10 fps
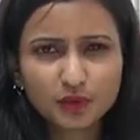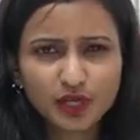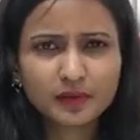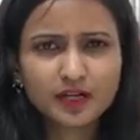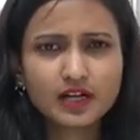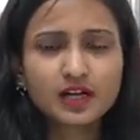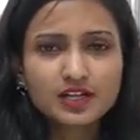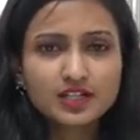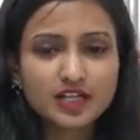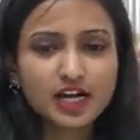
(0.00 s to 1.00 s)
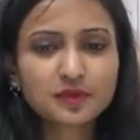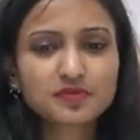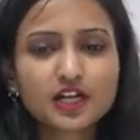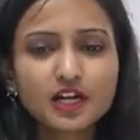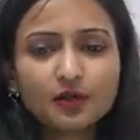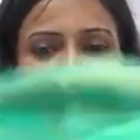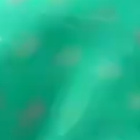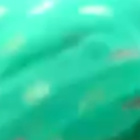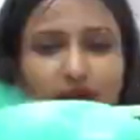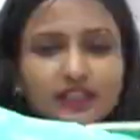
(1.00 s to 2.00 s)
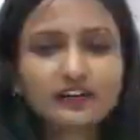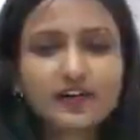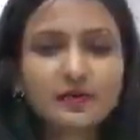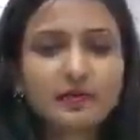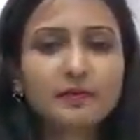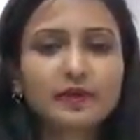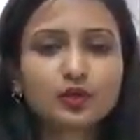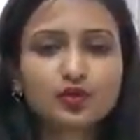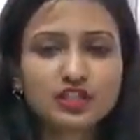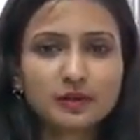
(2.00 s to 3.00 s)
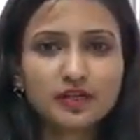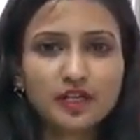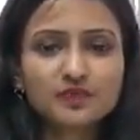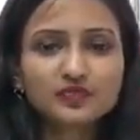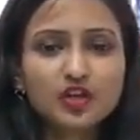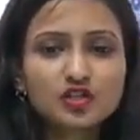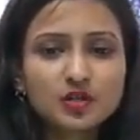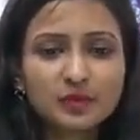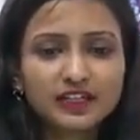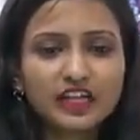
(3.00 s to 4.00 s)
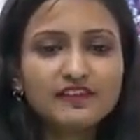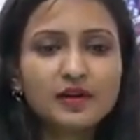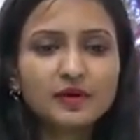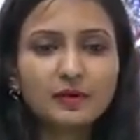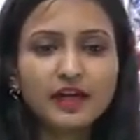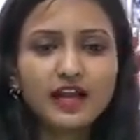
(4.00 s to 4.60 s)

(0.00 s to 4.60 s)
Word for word: మేము కూడా ఏమైనా స్టార్ట్అప్ చేయాలనుకునే వారు బట్టల వ్యాపారం అనేది పెట్టుకోవచ్చు అనమాట సో బట్టల వ్యాపారం